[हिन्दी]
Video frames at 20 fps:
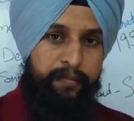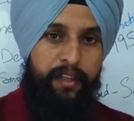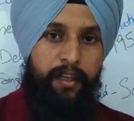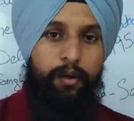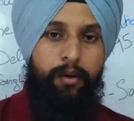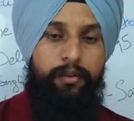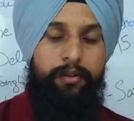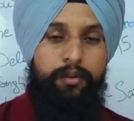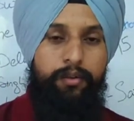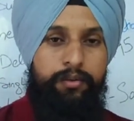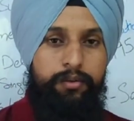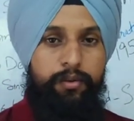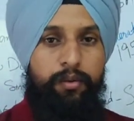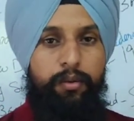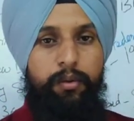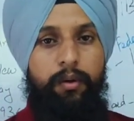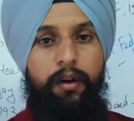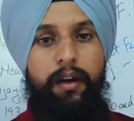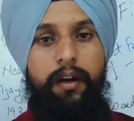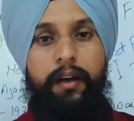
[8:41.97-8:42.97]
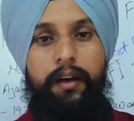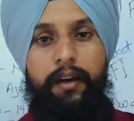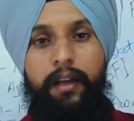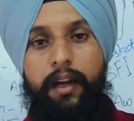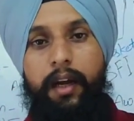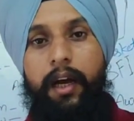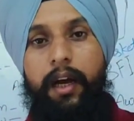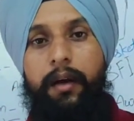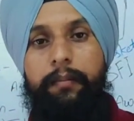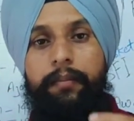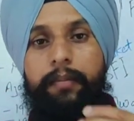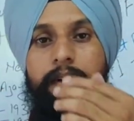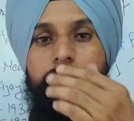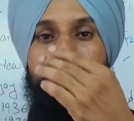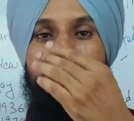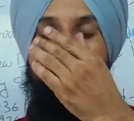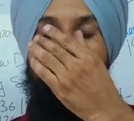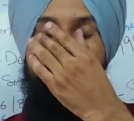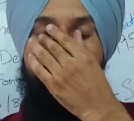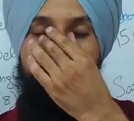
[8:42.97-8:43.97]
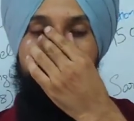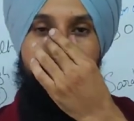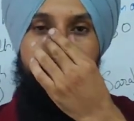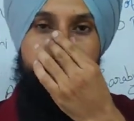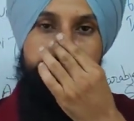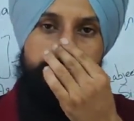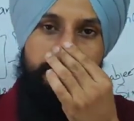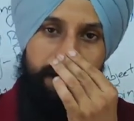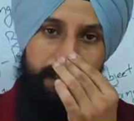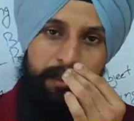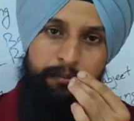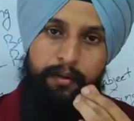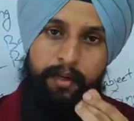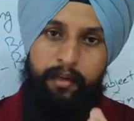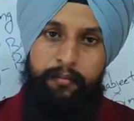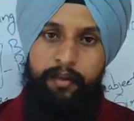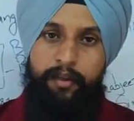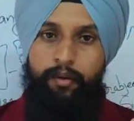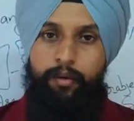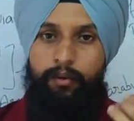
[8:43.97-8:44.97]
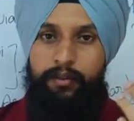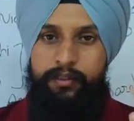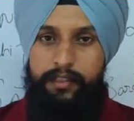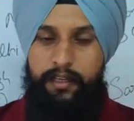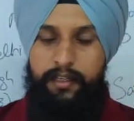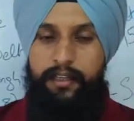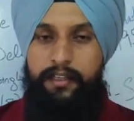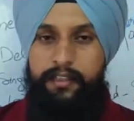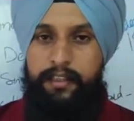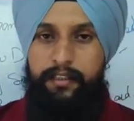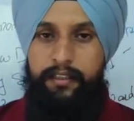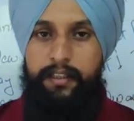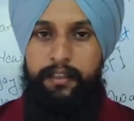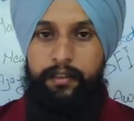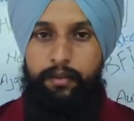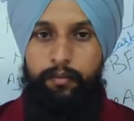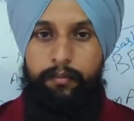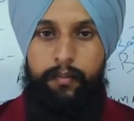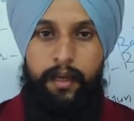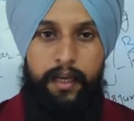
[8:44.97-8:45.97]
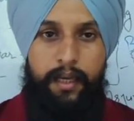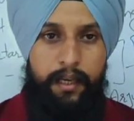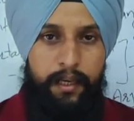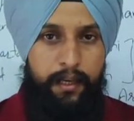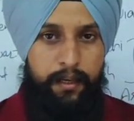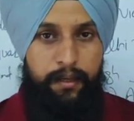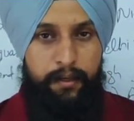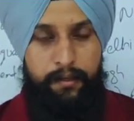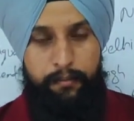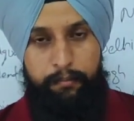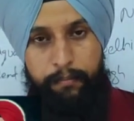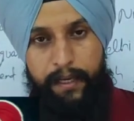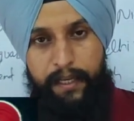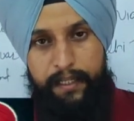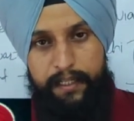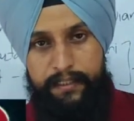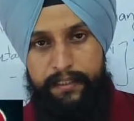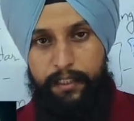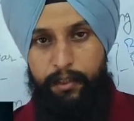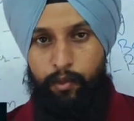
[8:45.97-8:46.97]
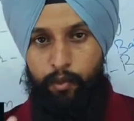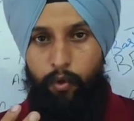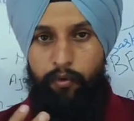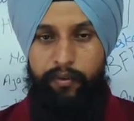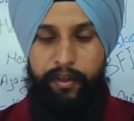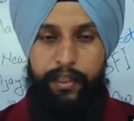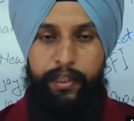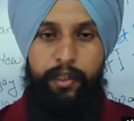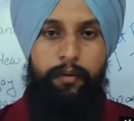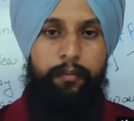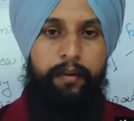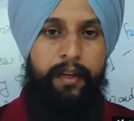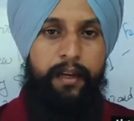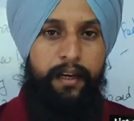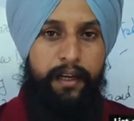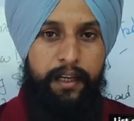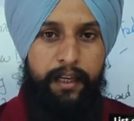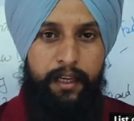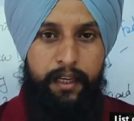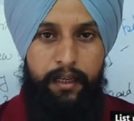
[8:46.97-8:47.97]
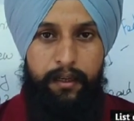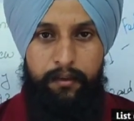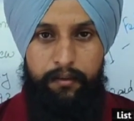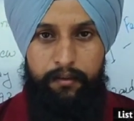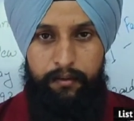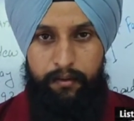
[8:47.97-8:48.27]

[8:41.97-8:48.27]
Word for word: थी और दोस्तों अगर आप फेडरेशन के बारे में हो जानना चाहते हैं तो मैं पहले से दो वीडियो बना के